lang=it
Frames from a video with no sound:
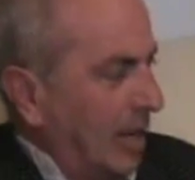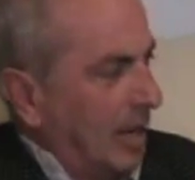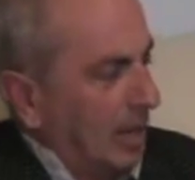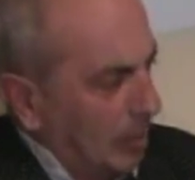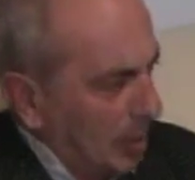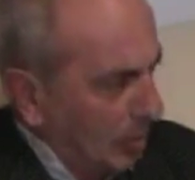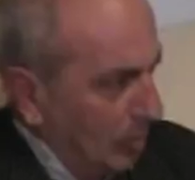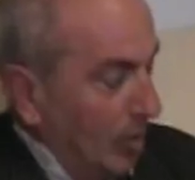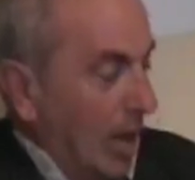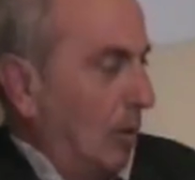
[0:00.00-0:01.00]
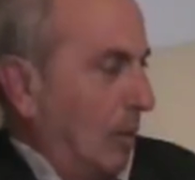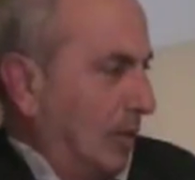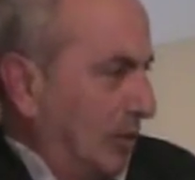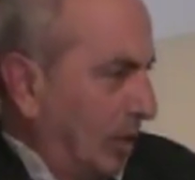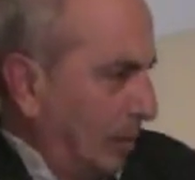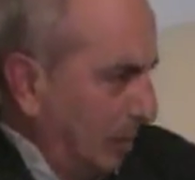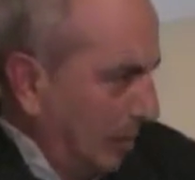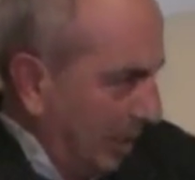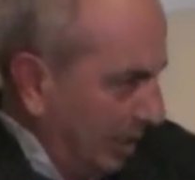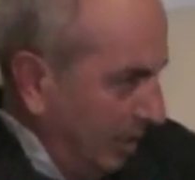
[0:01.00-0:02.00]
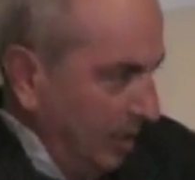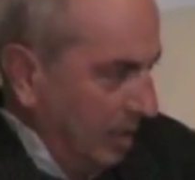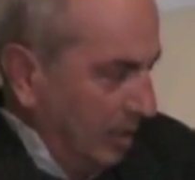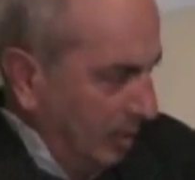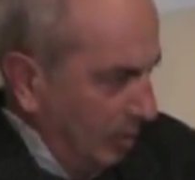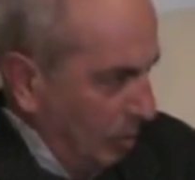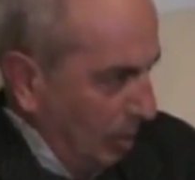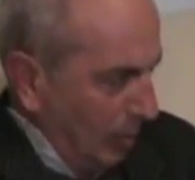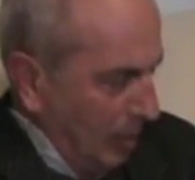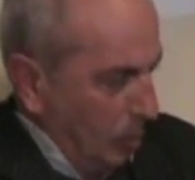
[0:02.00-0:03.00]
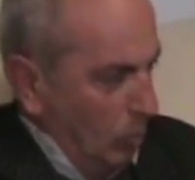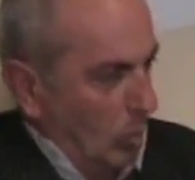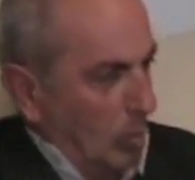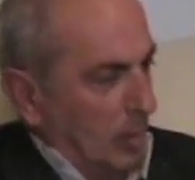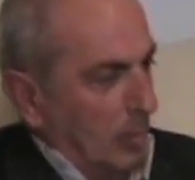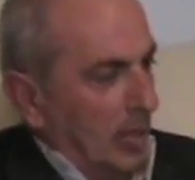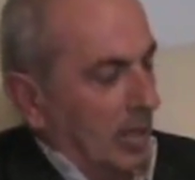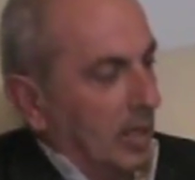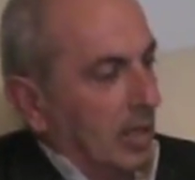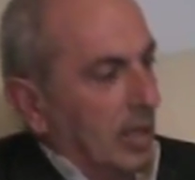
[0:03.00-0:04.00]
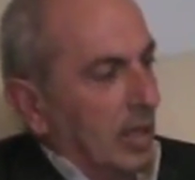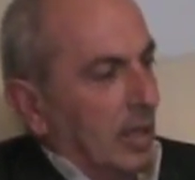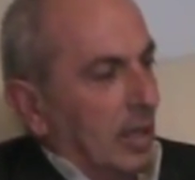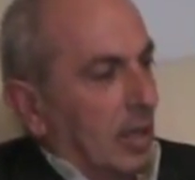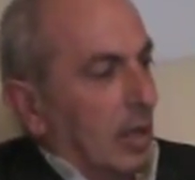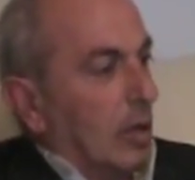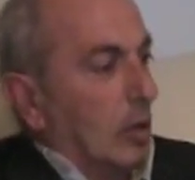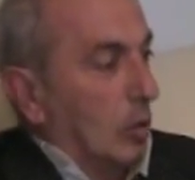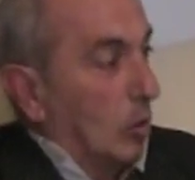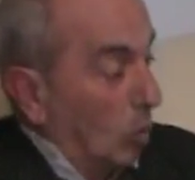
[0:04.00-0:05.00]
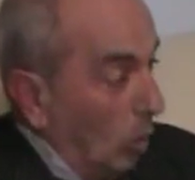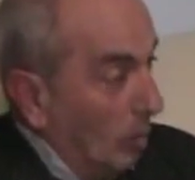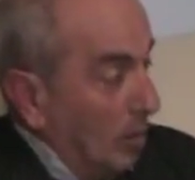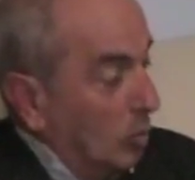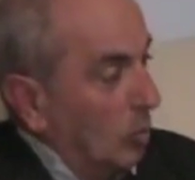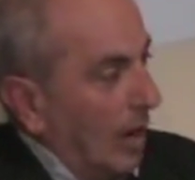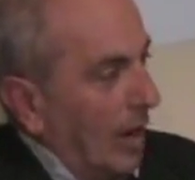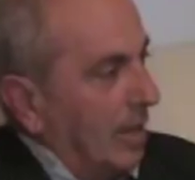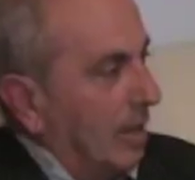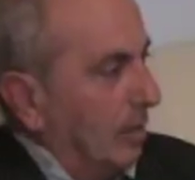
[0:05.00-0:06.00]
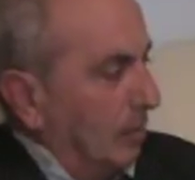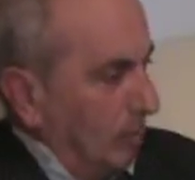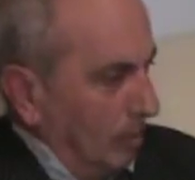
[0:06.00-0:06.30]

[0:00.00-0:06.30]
era l'amico e una persona per bene, sicuramente un uomo per bene. Come tu hai